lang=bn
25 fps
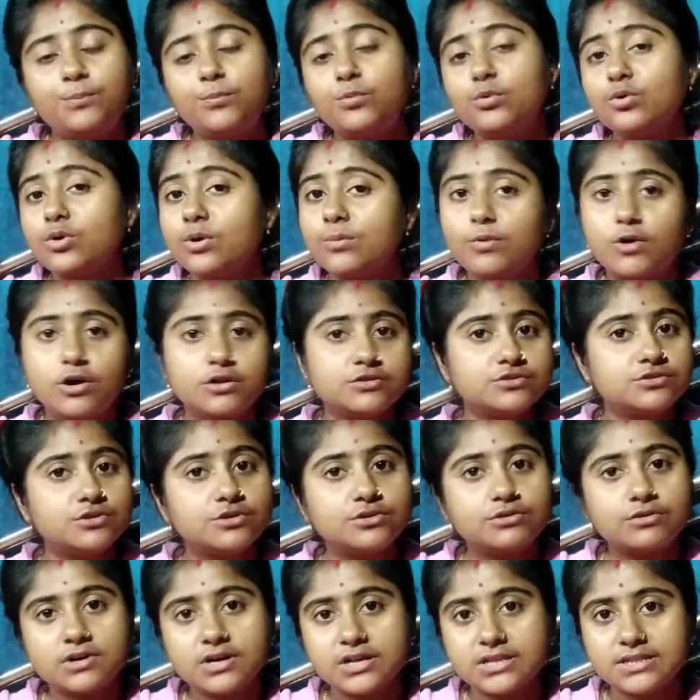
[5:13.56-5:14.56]
পুরো বন্ধ
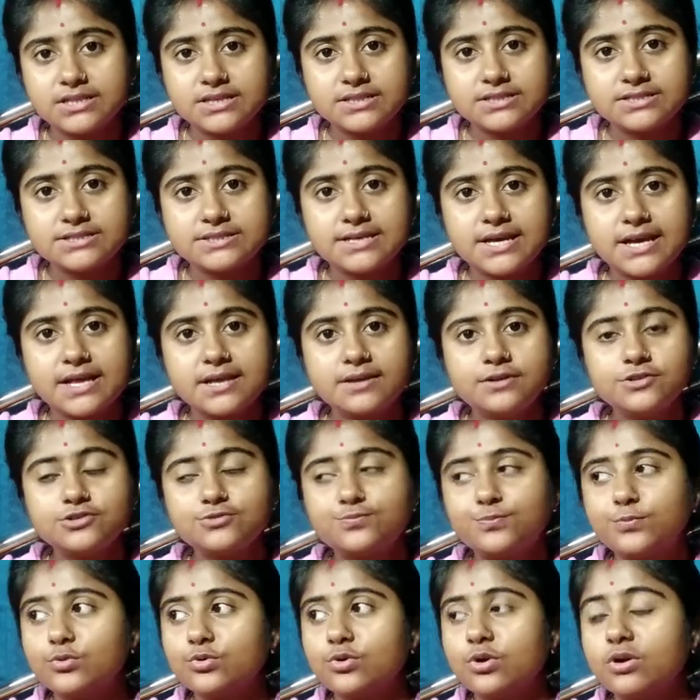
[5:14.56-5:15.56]
করে দিচ্ছে
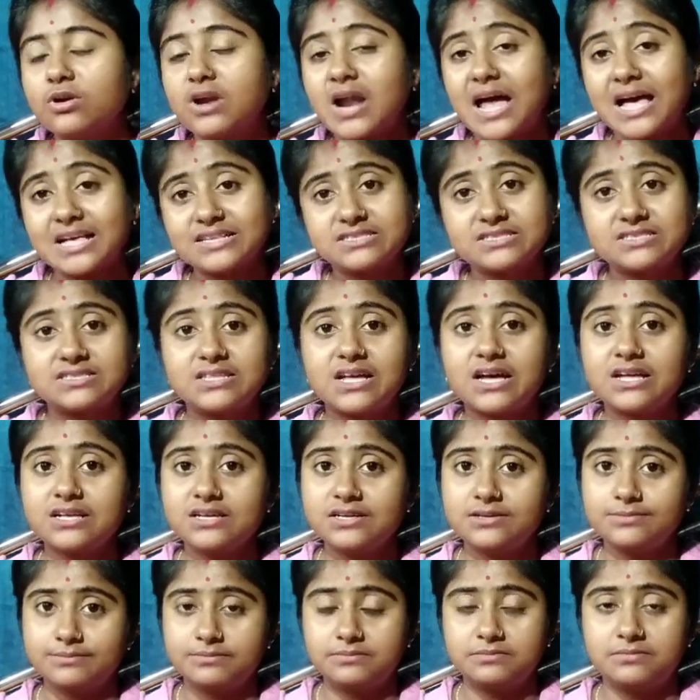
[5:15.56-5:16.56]
পুরো
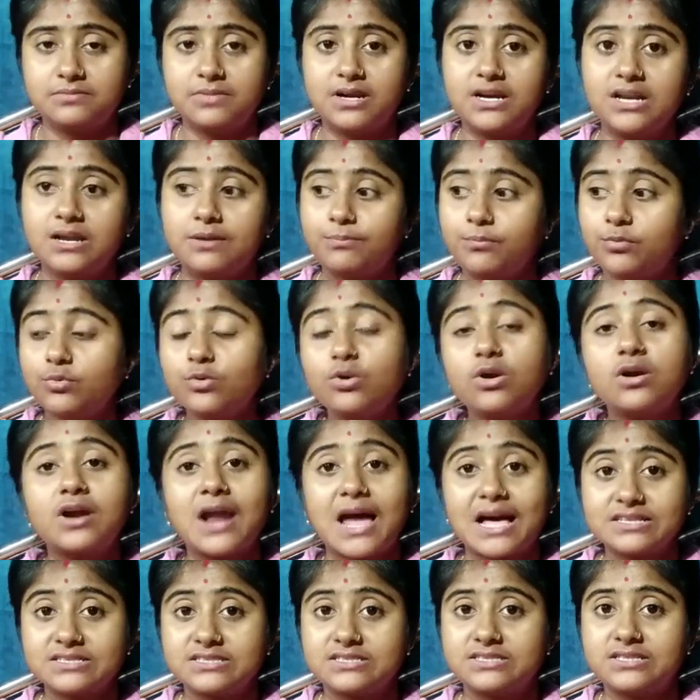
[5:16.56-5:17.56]
রাস্তায় মানে পুরো
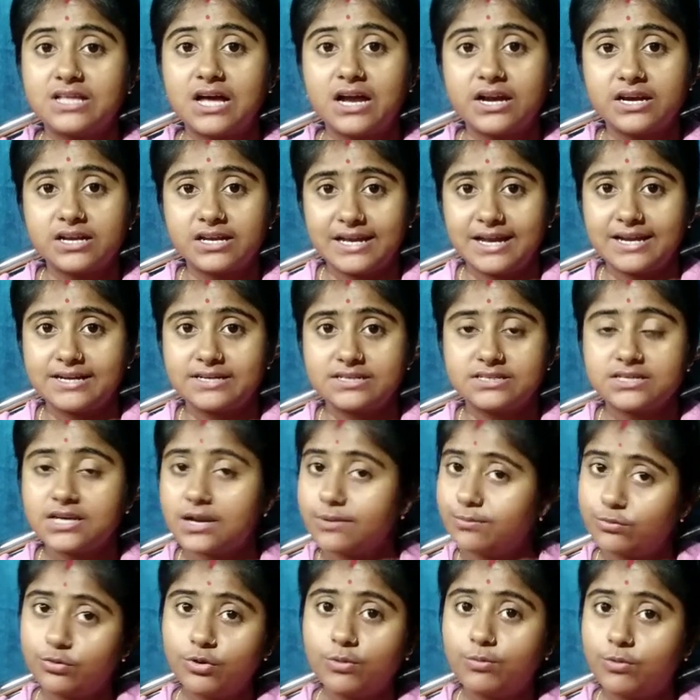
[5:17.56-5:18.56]
রাস্তার গেটটা
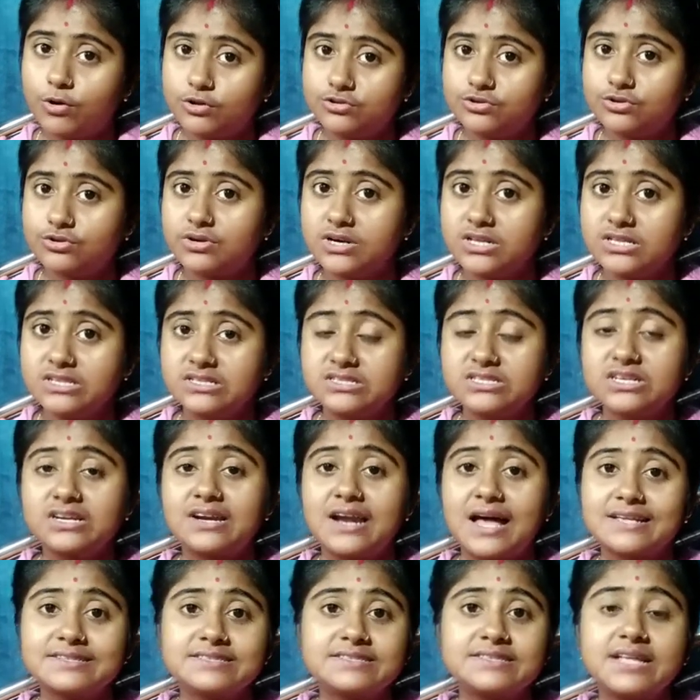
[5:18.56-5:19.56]
পুরো বন্ধ করে দিচ্ছে
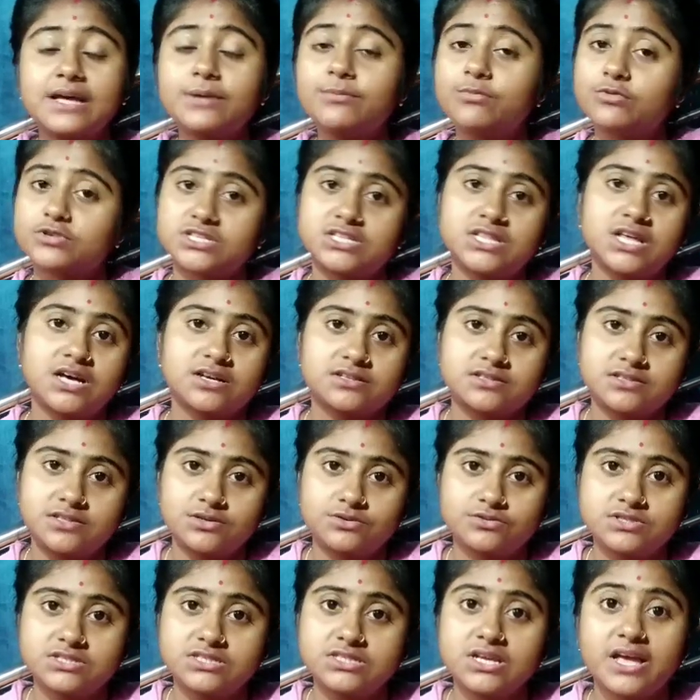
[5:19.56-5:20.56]
রাস্তায় বসে থাকতে
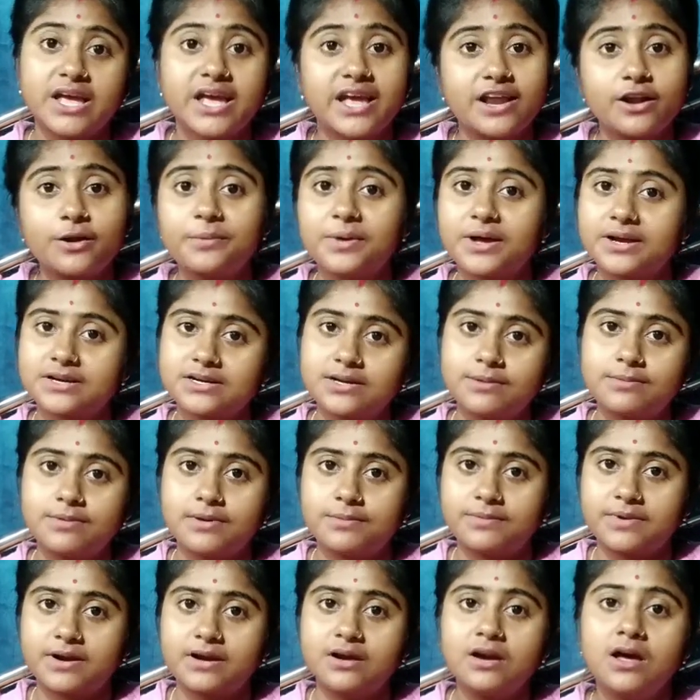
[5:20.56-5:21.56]
হচ্ছে এরম একটা
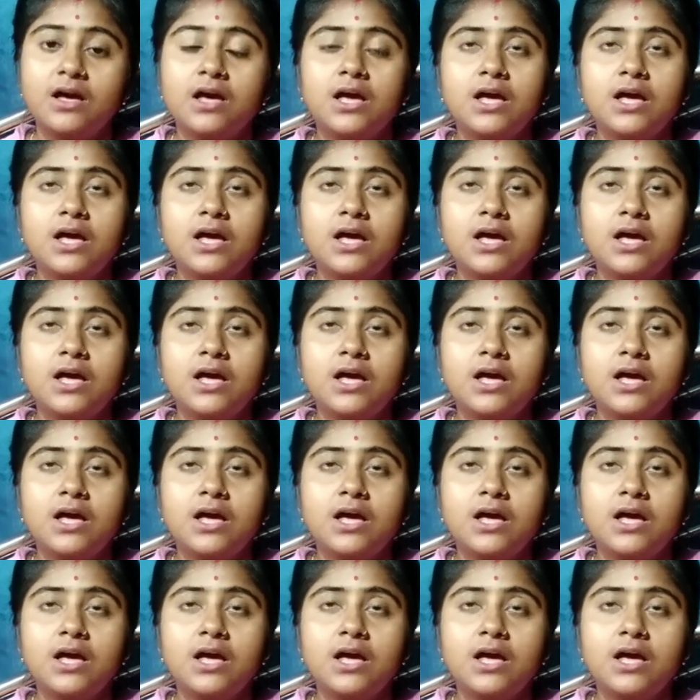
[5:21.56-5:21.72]
ব্যাপার